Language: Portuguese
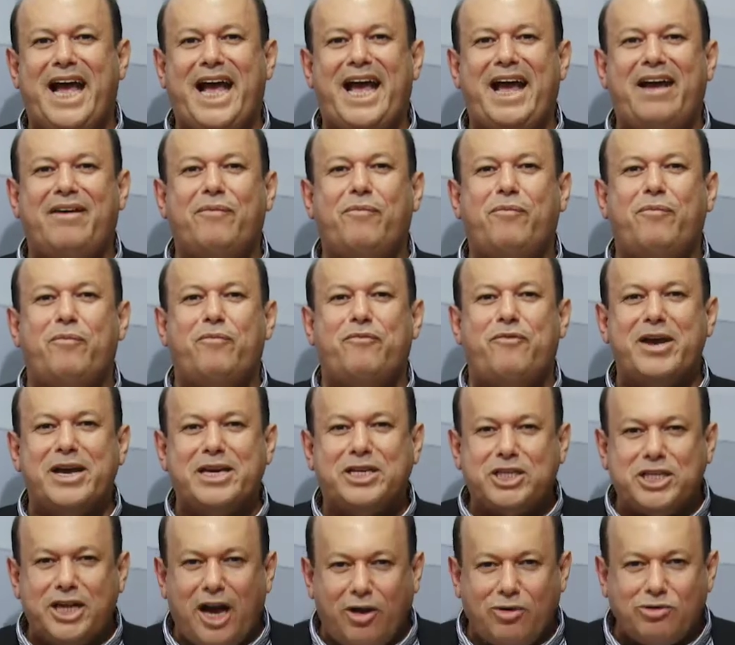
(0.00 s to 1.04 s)
É, é
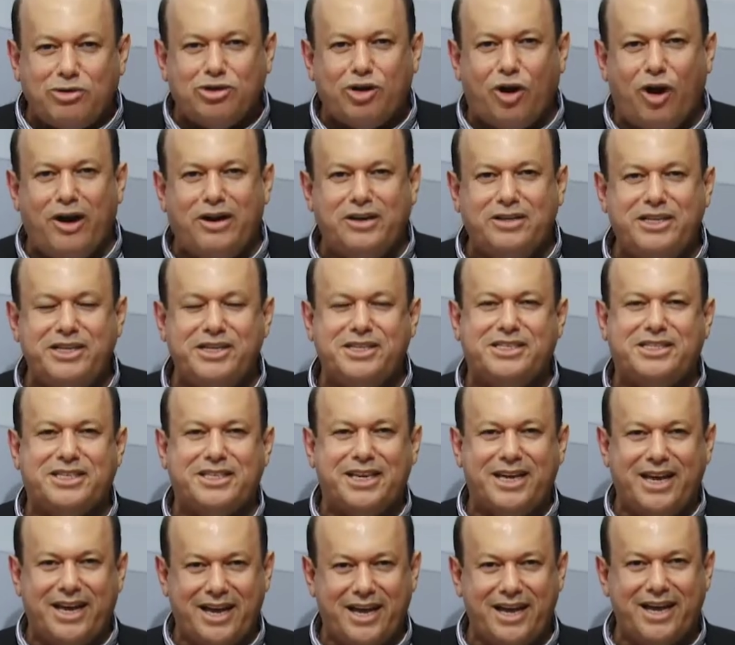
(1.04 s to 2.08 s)
fechar os olhos e
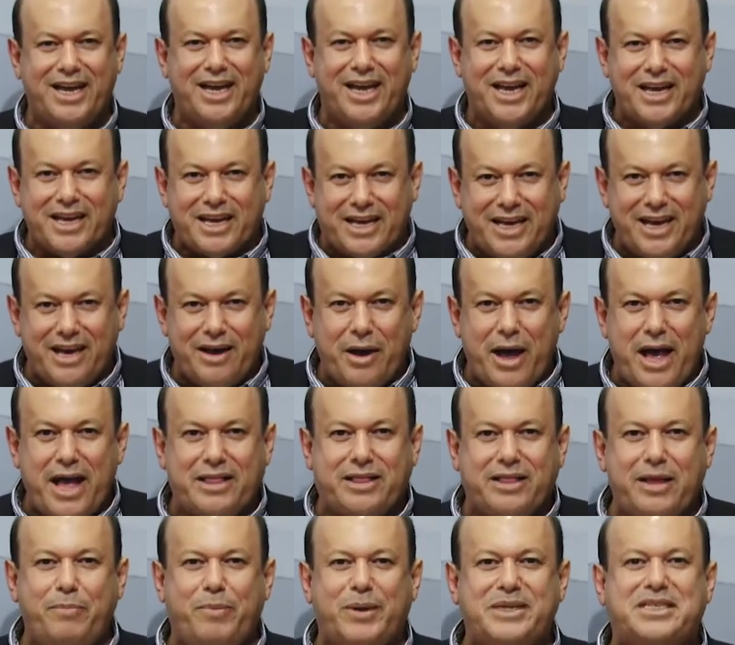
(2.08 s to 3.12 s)
dizer que
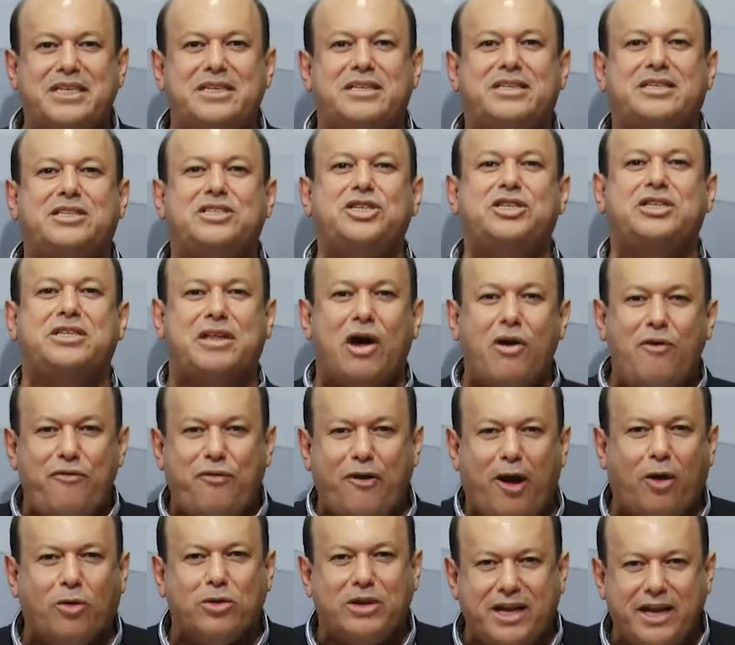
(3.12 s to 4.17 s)
é tipo assim, estão
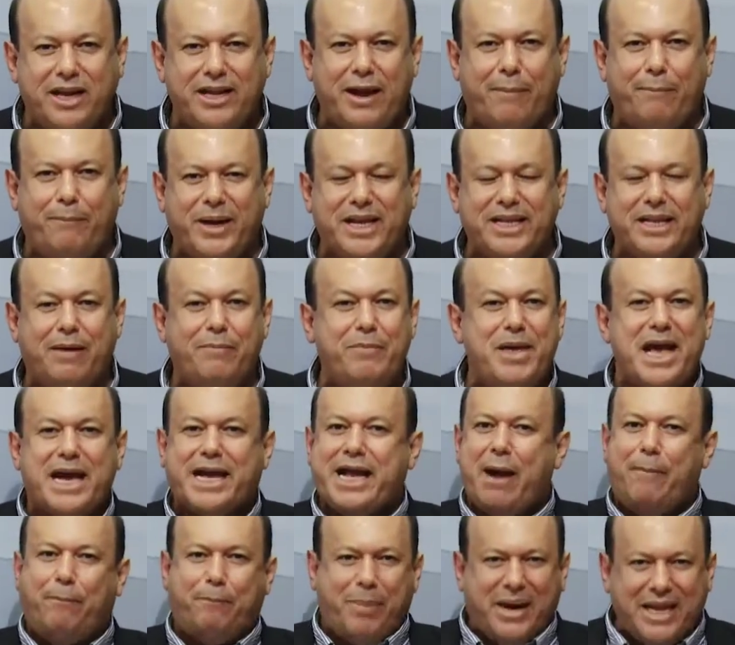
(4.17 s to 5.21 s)
fraudando a
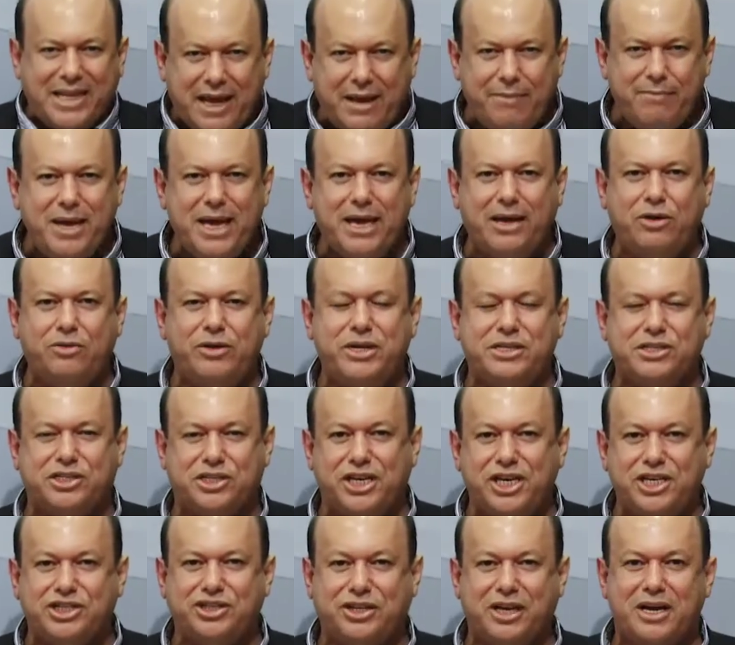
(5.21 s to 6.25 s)
pandemia, que a pandemia não
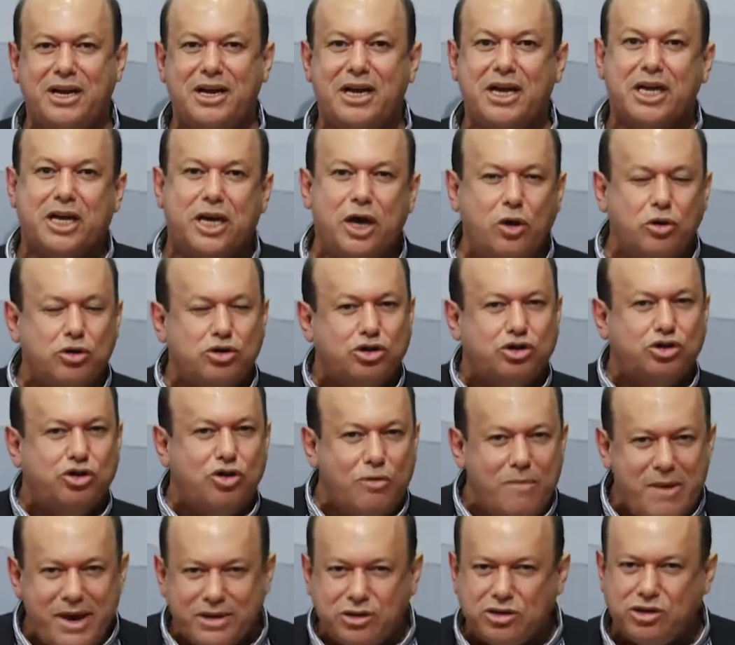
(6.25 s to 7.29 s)
existe, que os
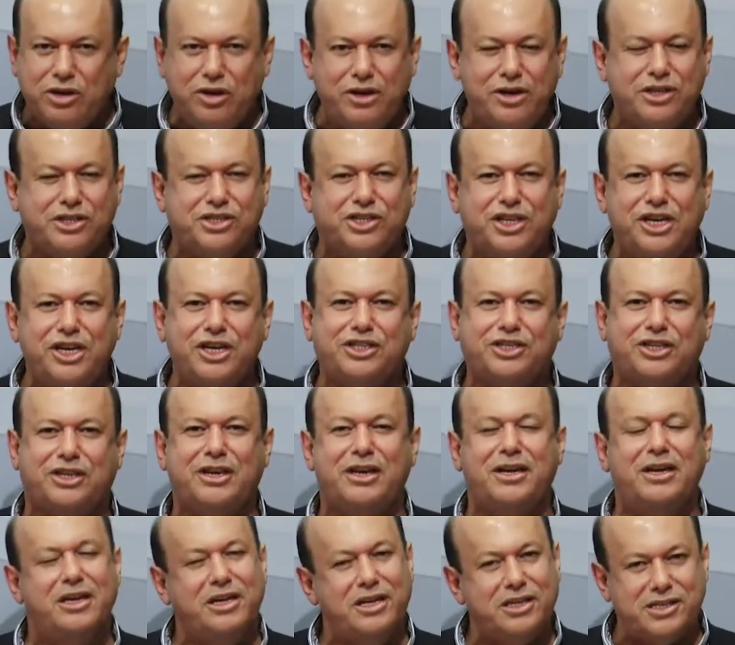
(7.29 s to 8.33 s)
números não
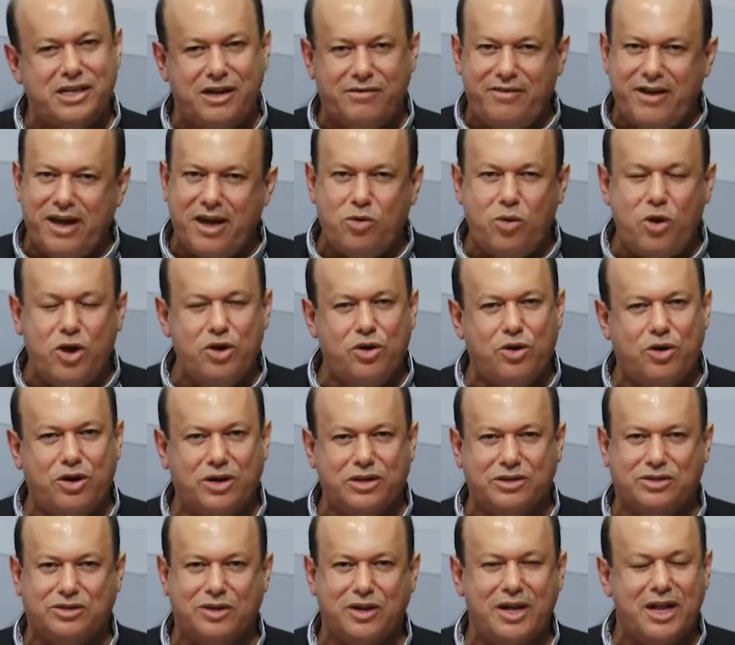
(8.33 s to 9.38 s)
existem. Isso é
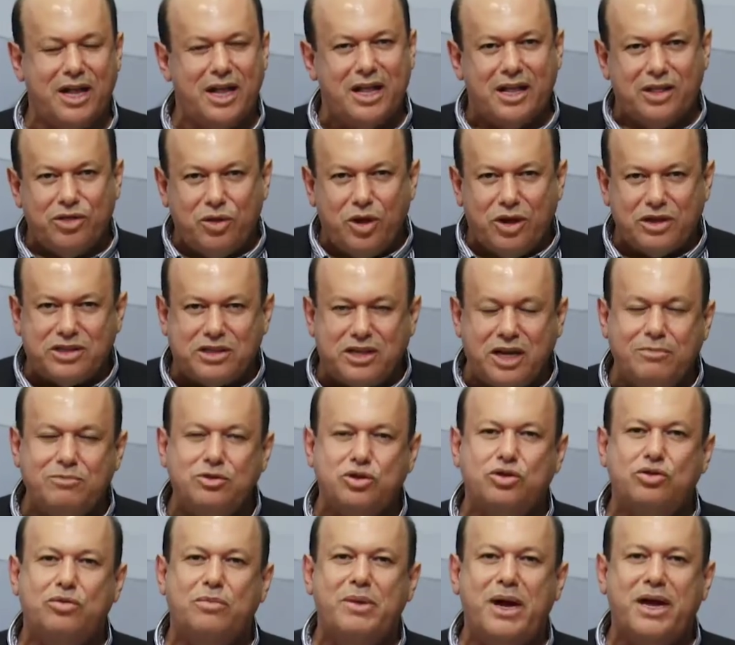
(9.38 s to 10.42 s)
vergonhoso. Nós
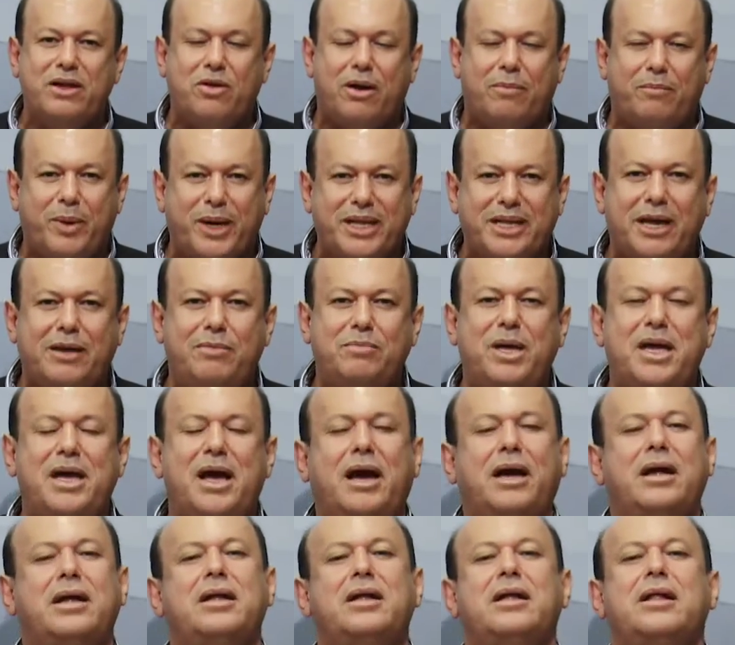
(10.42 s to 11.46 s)
estamos no meio de uma Ninguém tá
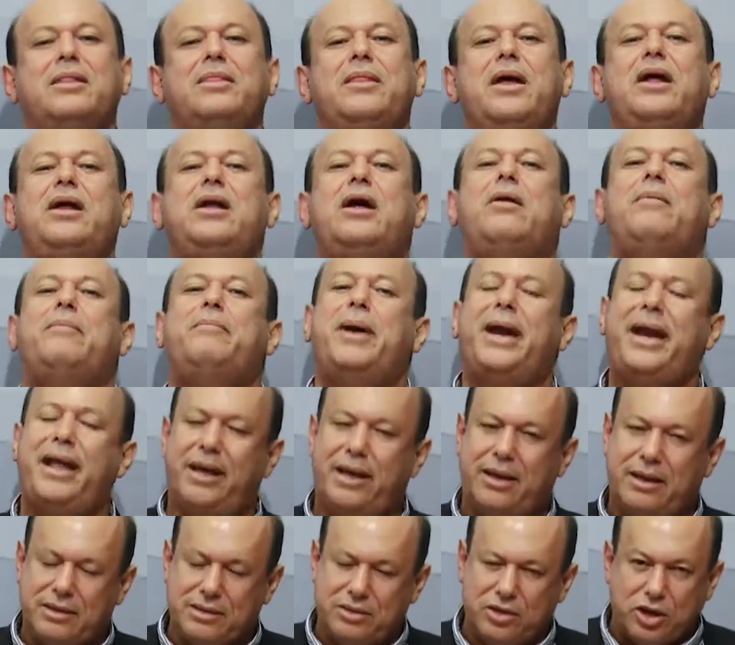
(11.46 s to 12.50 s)
pandemia. Ninguém está dizendo isso. Não, não,
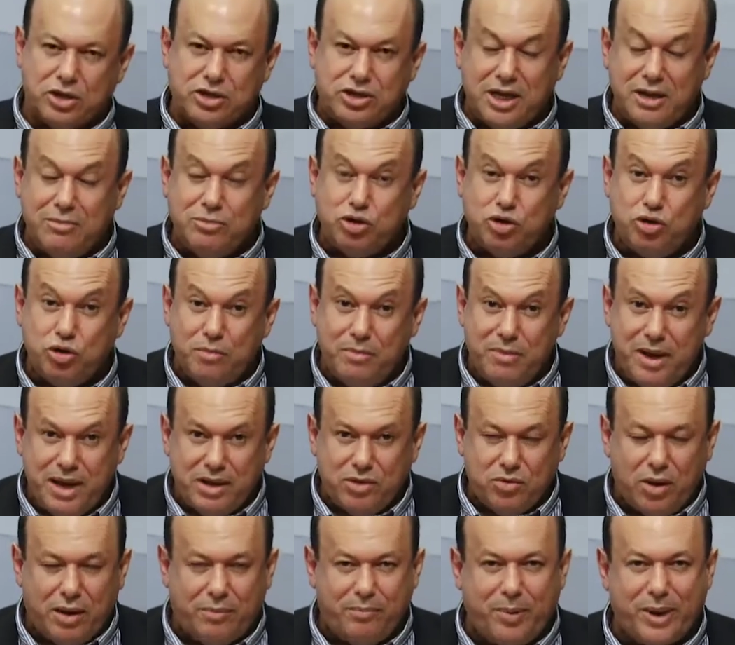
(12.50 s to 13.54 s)
peraí. Nós estamos no
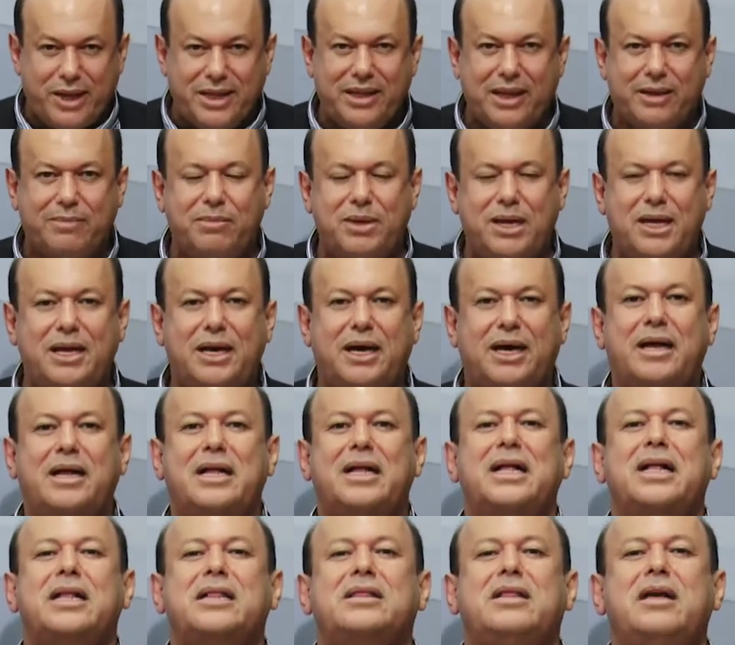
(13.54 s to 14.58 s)
meio de uma pandemia.
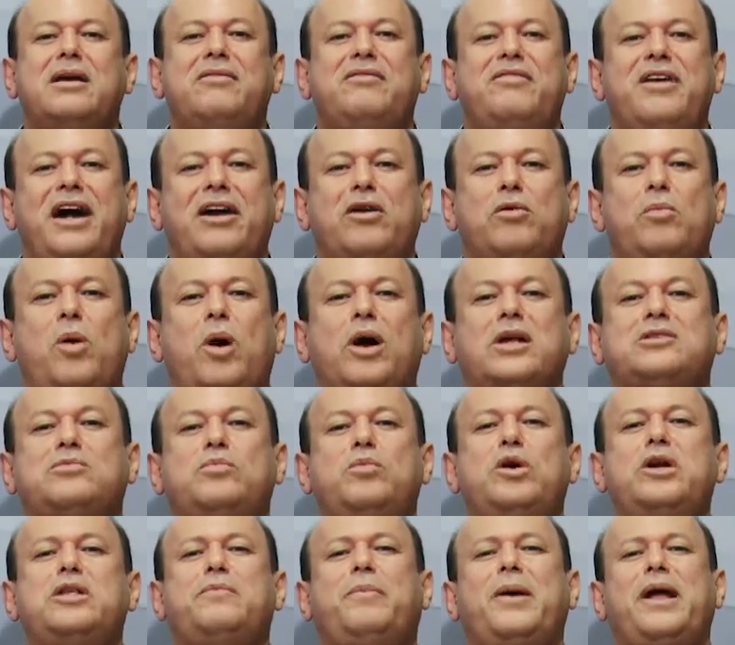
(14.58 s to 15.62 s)
Tiveram
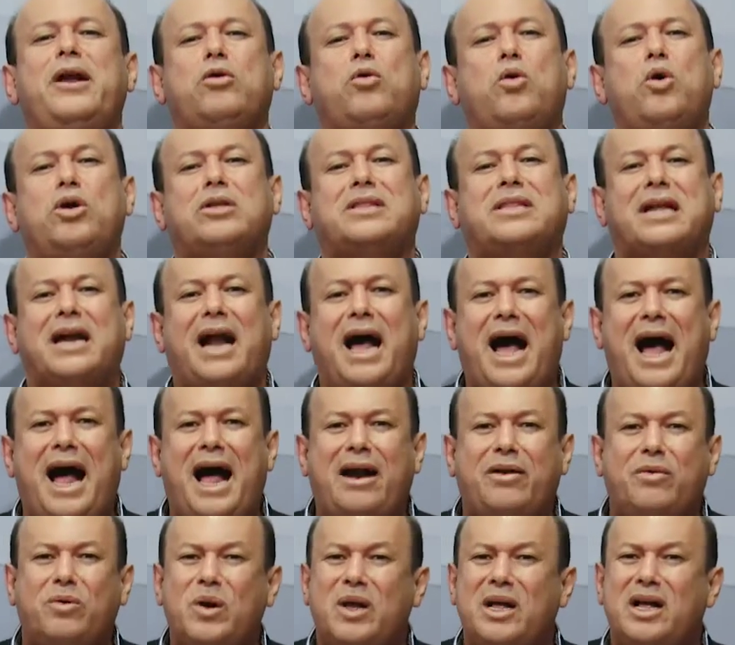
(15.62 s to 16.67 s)
mortes, muito pelo
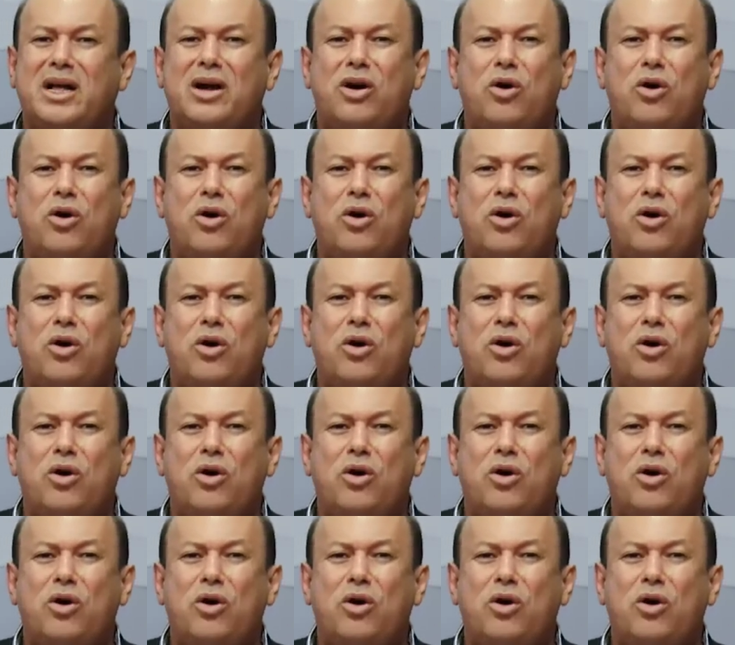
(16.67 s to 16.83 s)
contrário.